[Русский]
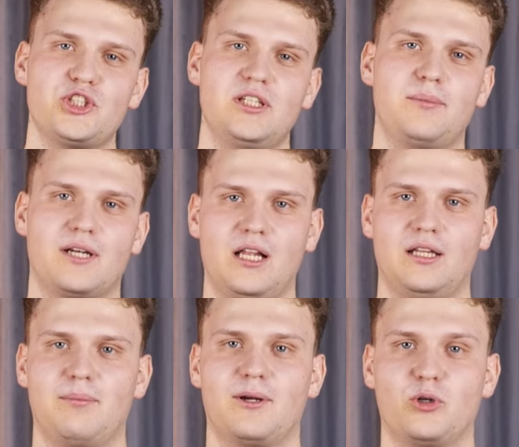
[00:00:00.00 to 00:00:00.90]
же набирал
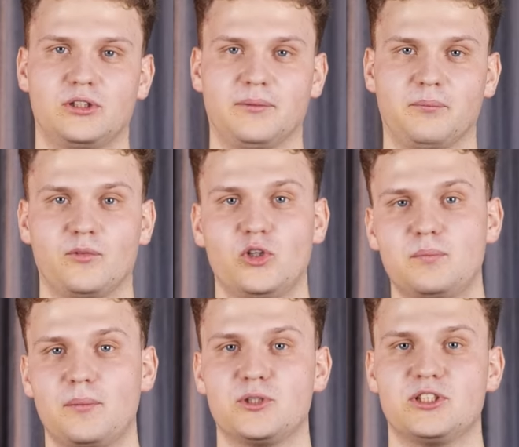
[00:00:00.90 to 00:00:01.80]
обороты. Он
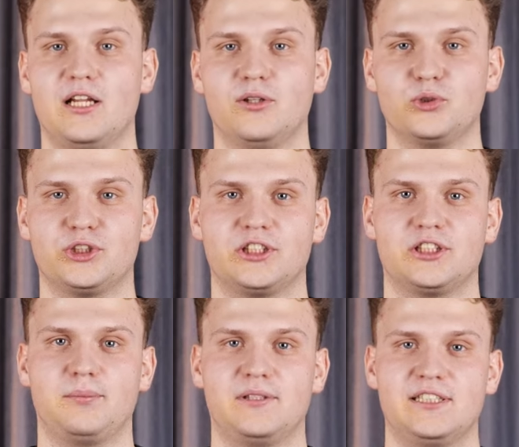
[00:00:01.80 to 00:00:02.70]
побеждал лучших
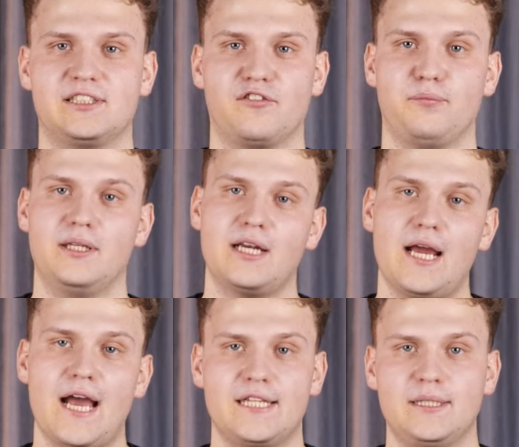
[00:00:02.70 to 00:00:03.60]
шахматистов
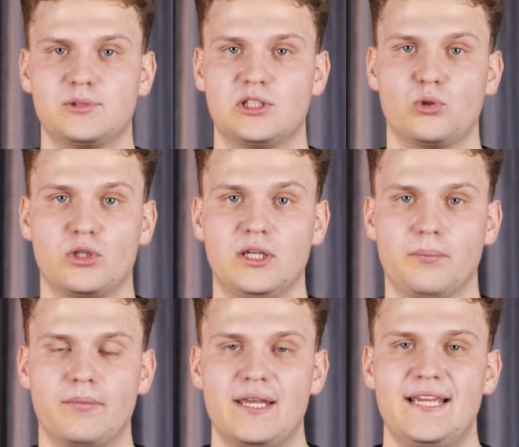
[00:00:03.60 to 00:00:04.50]
мира одним за
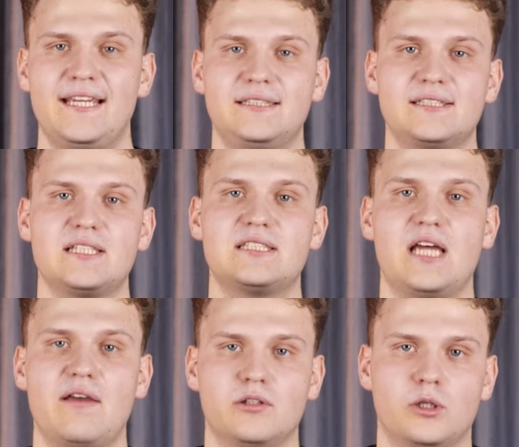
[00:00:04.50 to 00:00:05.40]
другим. И это
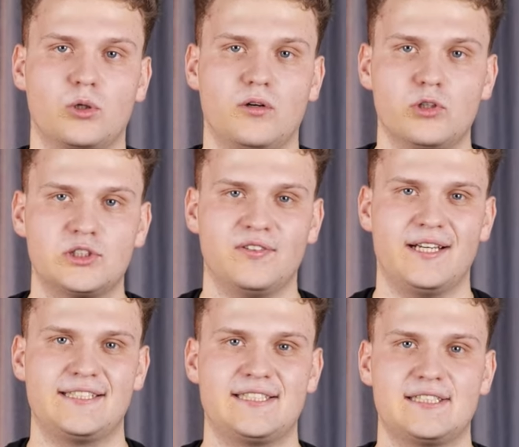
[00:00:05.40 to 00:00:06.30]
заставило
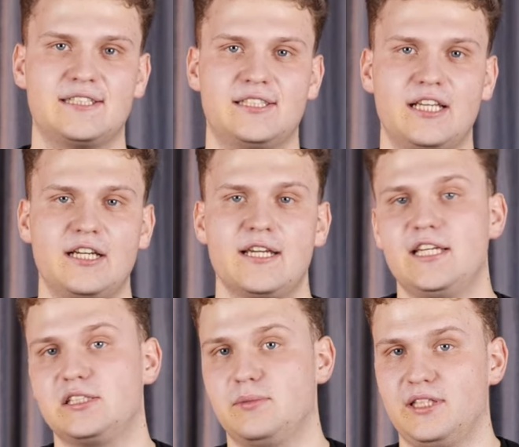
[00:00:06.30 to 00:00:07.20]
руководство СССР
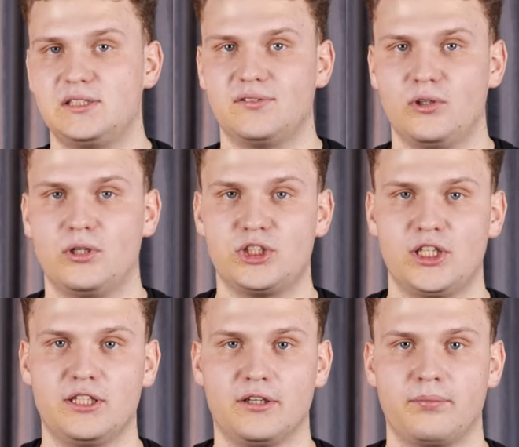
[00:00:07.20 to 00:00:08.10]
изменить свое
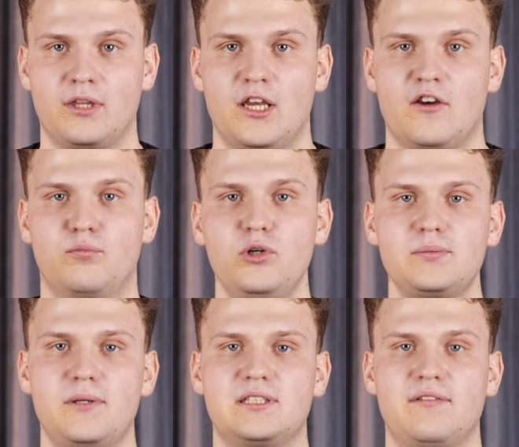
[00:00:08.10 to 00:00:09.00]
решение. В бой
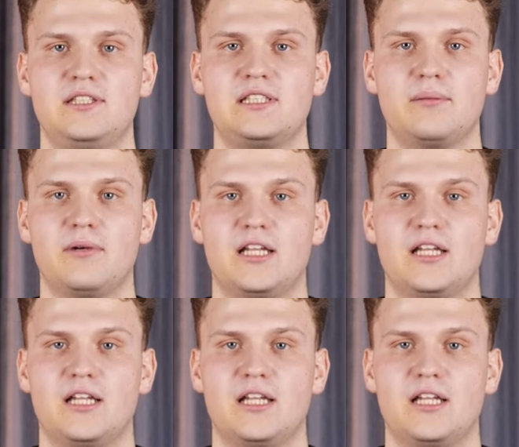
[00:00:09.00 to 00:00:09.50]
с представителем